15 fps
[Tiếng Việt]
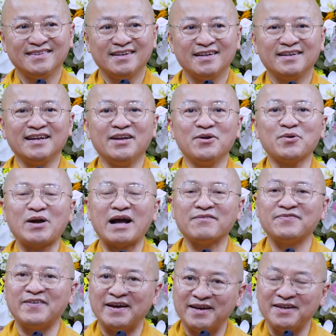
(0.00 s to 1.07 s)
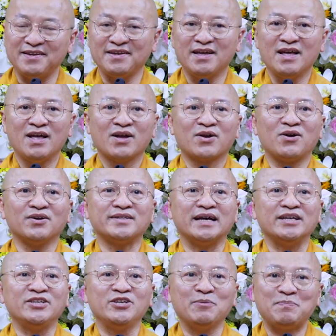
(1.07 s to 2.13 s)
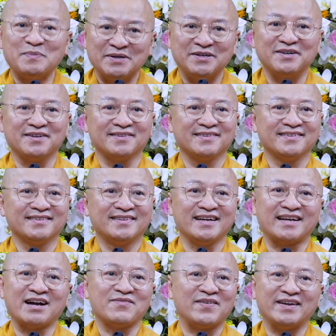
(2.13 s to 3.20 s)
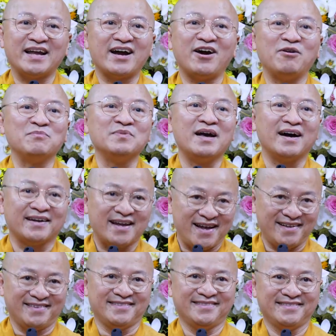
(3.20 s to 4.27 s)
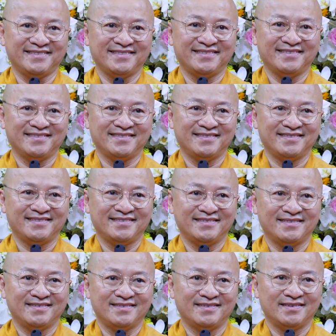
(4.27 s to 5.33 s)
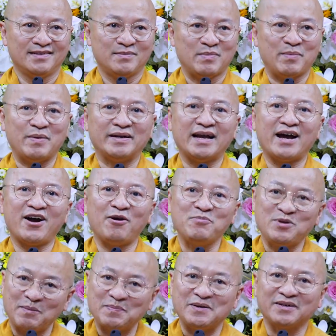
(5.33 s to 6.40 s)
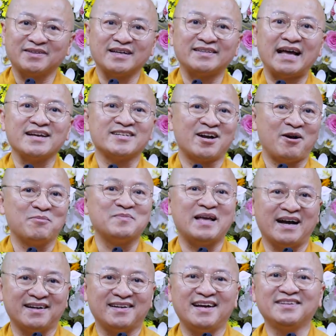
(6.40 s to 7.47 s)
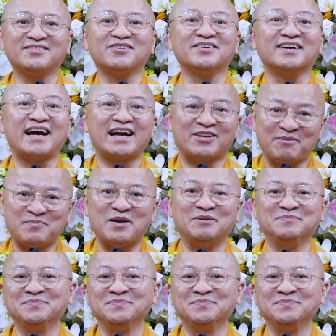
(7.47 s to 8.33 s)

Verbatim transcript: Nếu các vị có thể giúp được thì các vị đã không nhờ đến. Mà mình đã không giúp được thì tại sao không dẫn đến cho người khác giúp giùm?